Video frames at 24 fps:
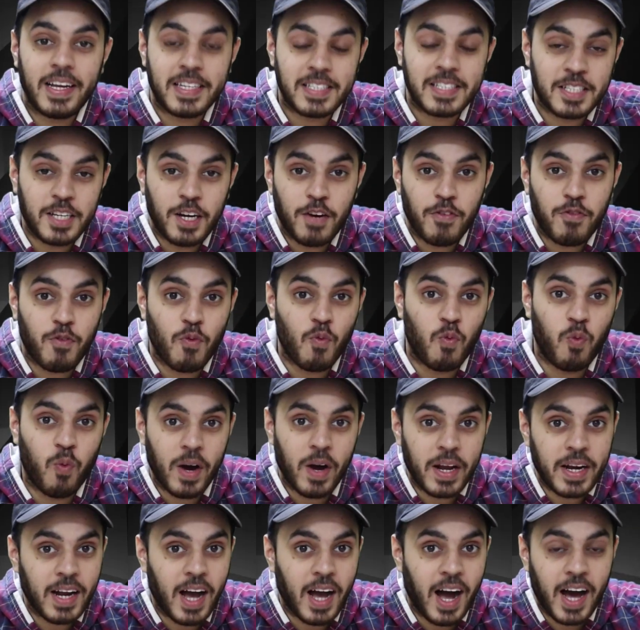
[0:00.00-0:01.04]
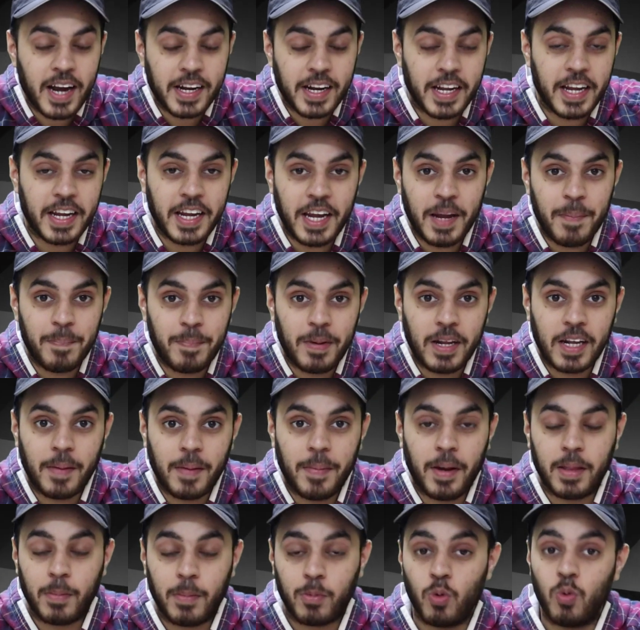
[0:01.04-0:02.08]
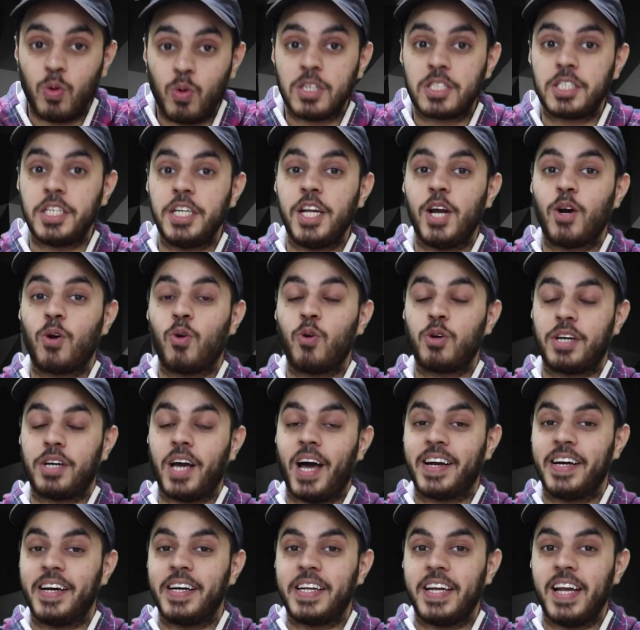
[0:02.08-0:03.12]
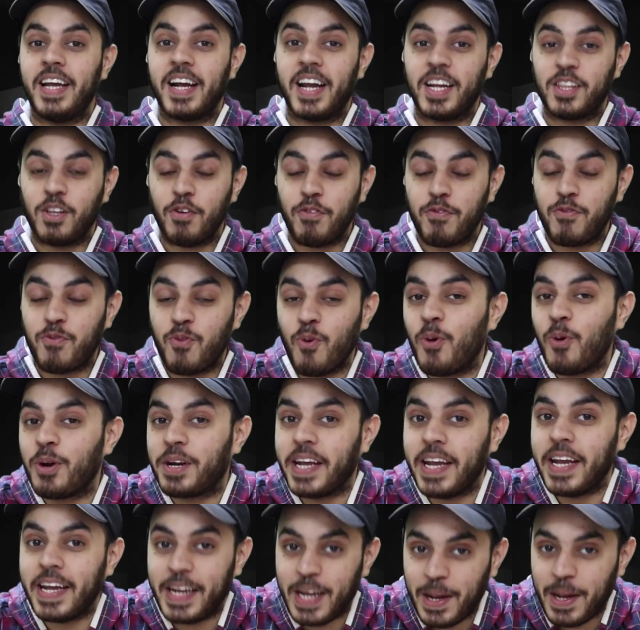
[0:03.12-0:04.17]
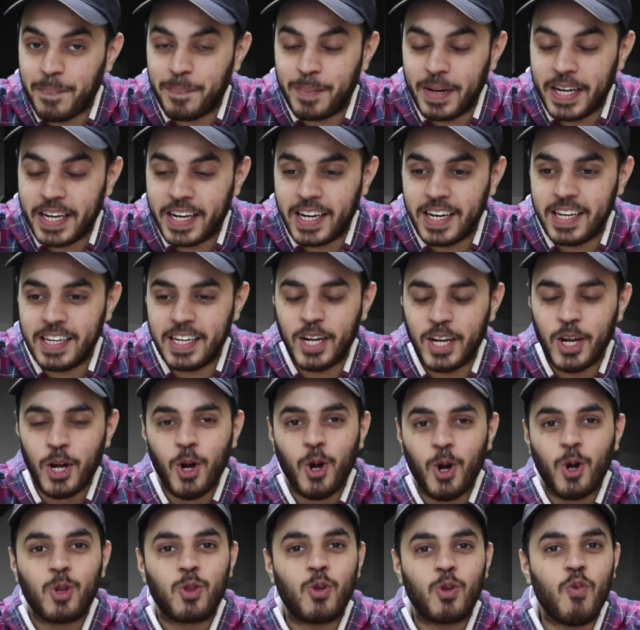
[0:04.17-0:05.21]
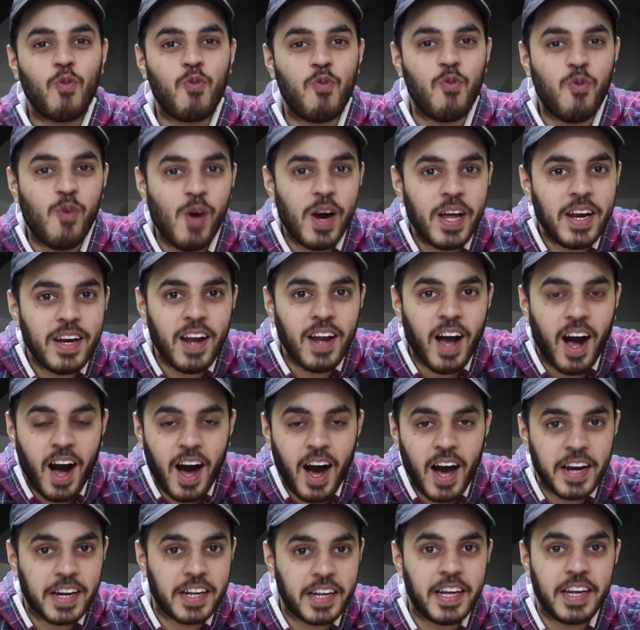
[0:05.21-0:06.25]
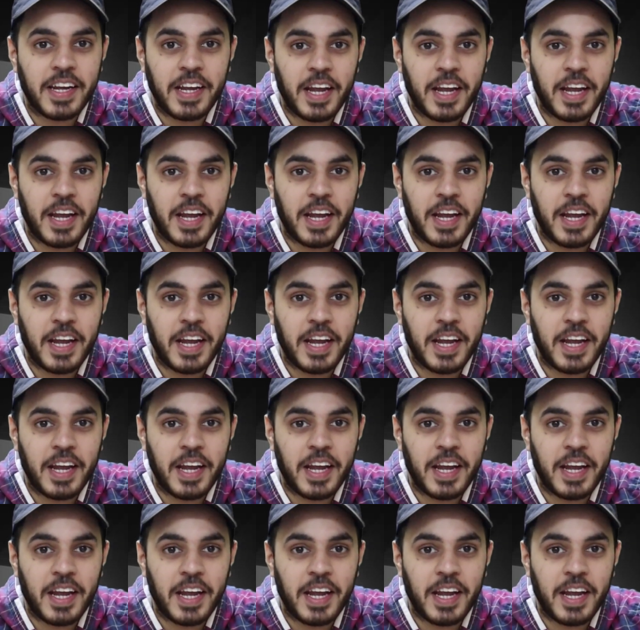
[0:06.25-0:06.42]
सिर्फ वन आर के गेम प्ले के बाद अब गूगल स्टेडिया को टारगेट किया गया था फोर के गेम प्ले के लिए तो वन आर के